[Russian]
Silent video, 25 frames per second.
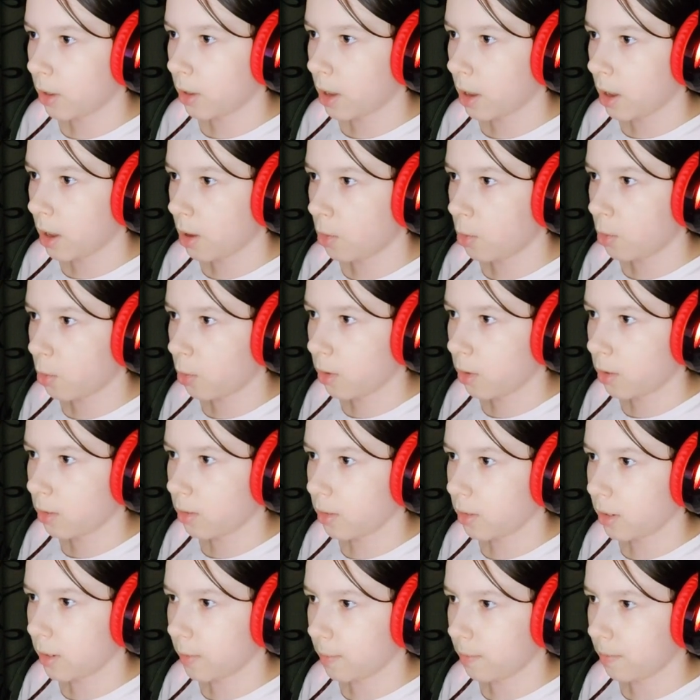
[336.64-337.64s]
Аккур...
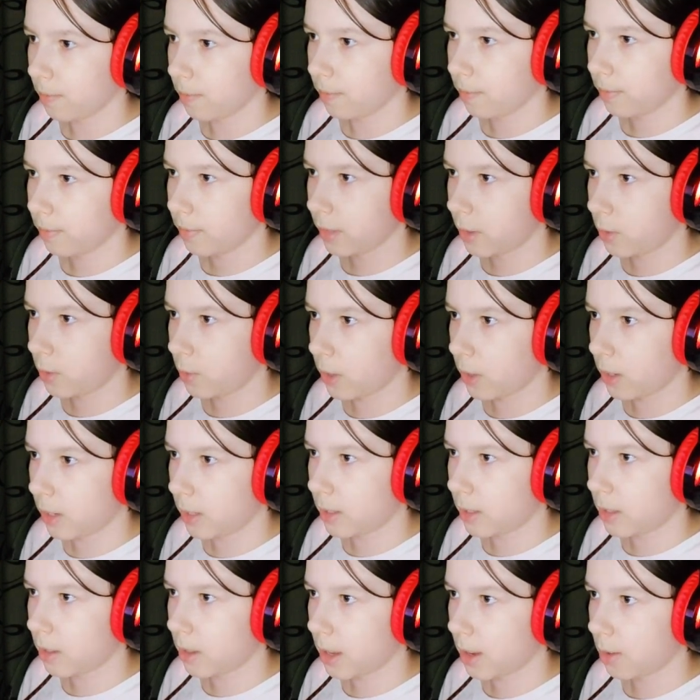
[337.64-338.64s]

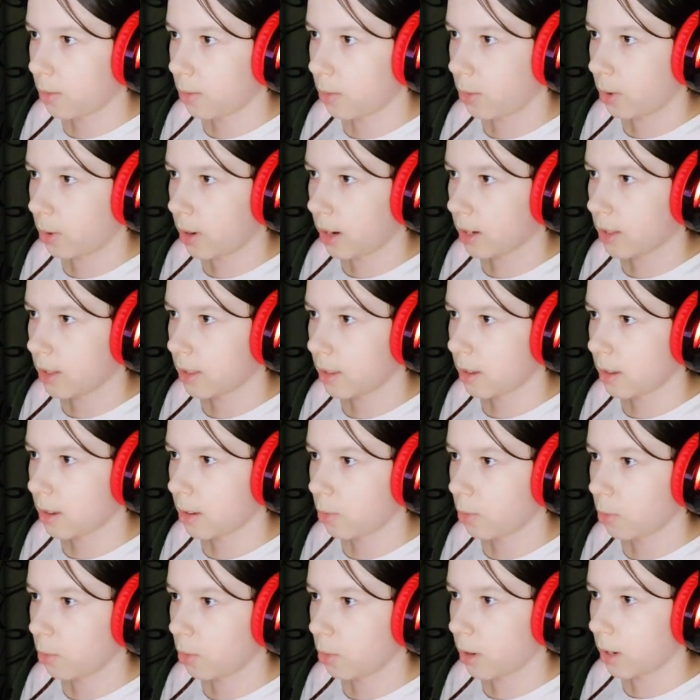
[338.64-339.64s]
Аккуратно, аккуратно,
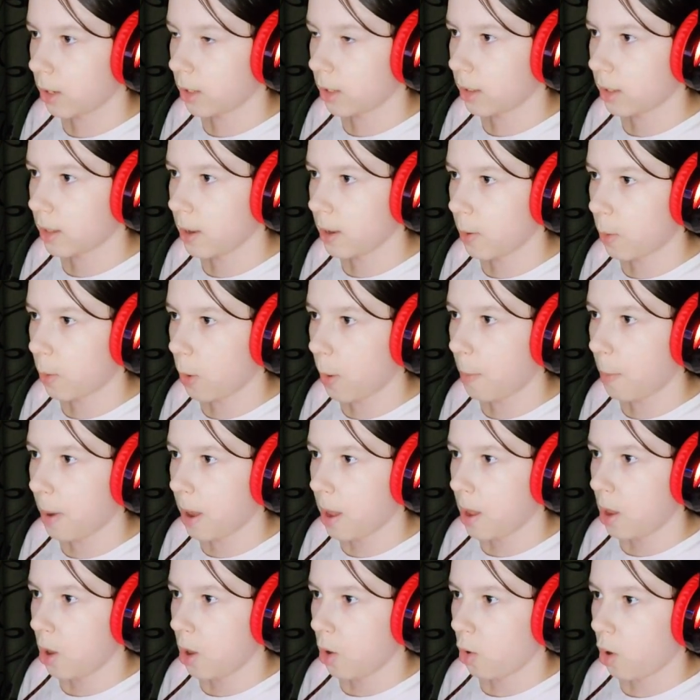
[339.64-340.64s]
аккуратно. Оп,
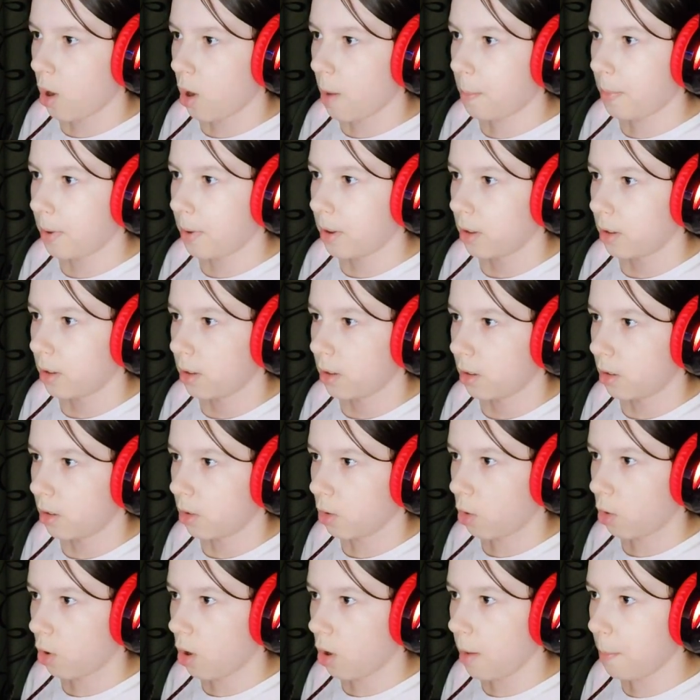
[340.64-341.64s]
оп,
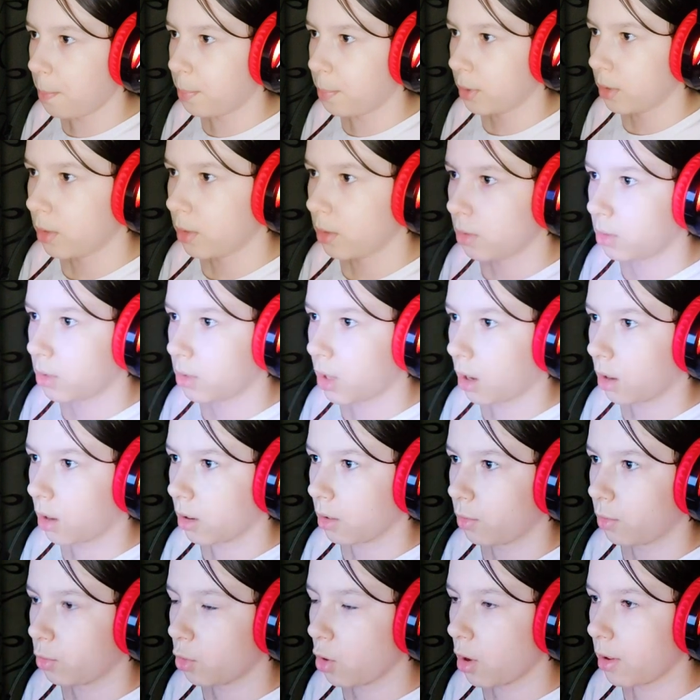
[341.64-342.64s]
оп. Так,
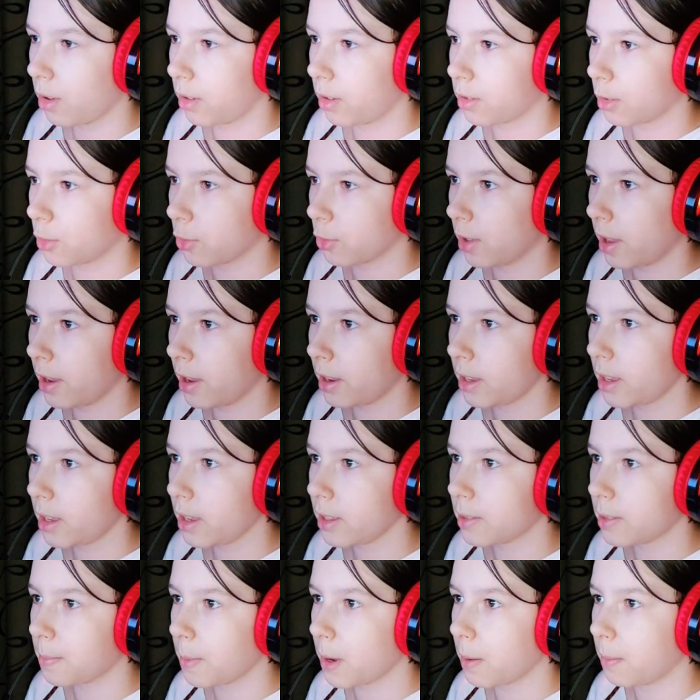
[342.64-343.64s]
все, я зашла.
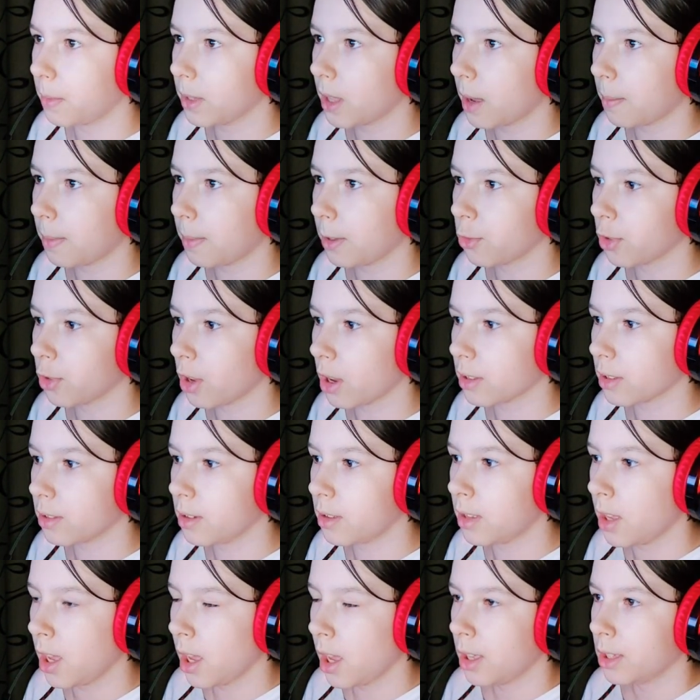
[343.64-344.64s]
И теперь мы на облачках
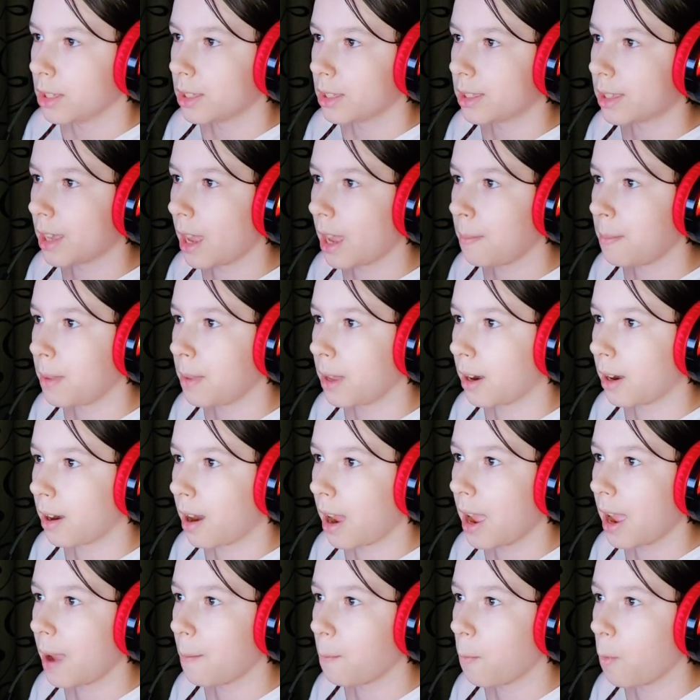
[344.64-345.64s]
здесь
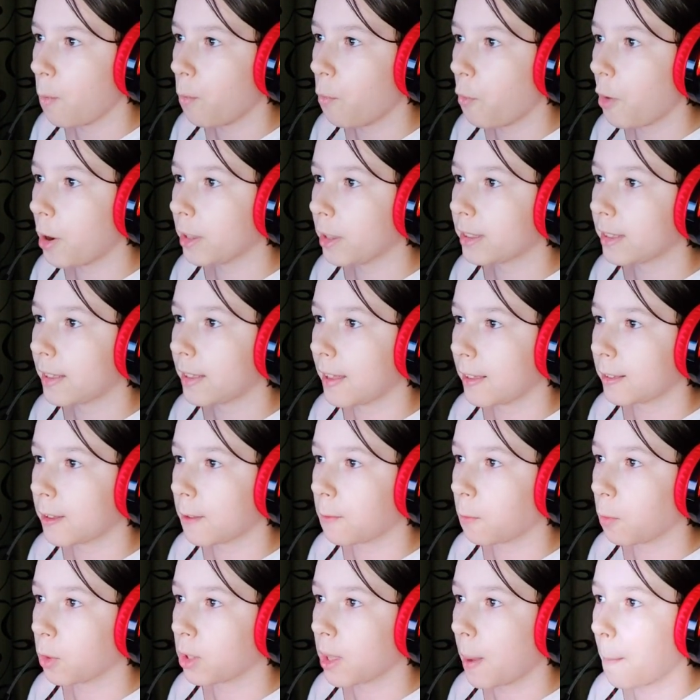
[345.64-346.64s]
собираем вот
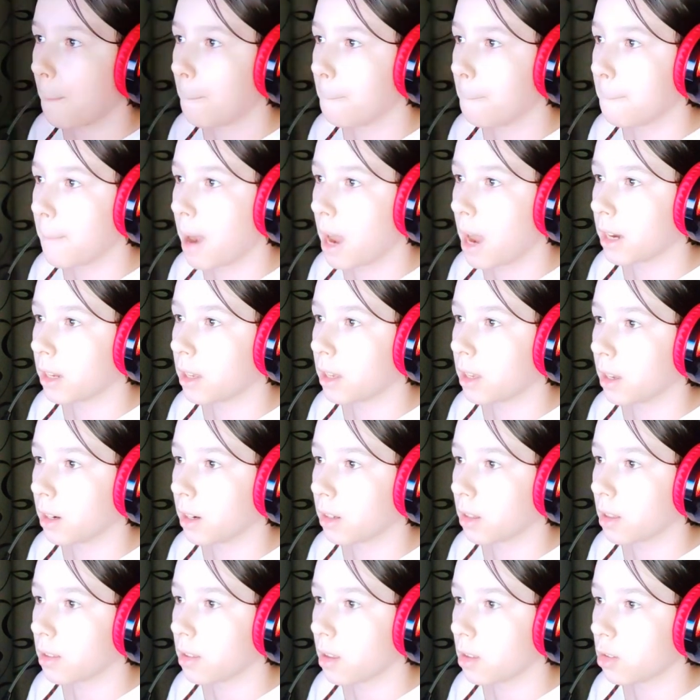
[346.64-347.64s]
этот вот маркер.
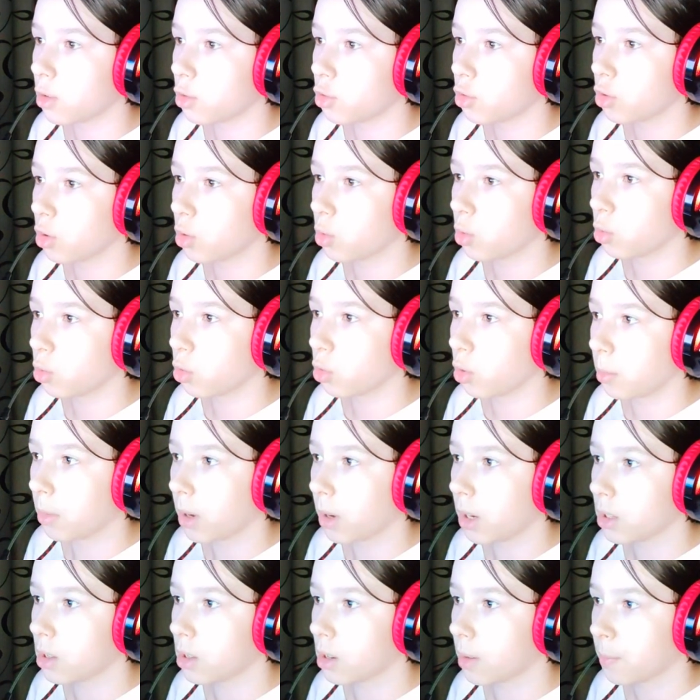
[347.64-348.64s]
Достаточно крутой
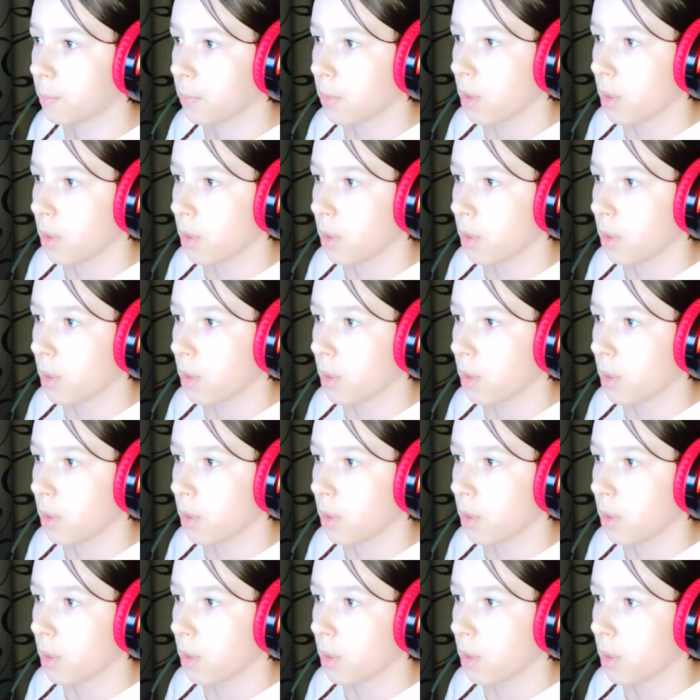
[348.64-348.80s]
маркер.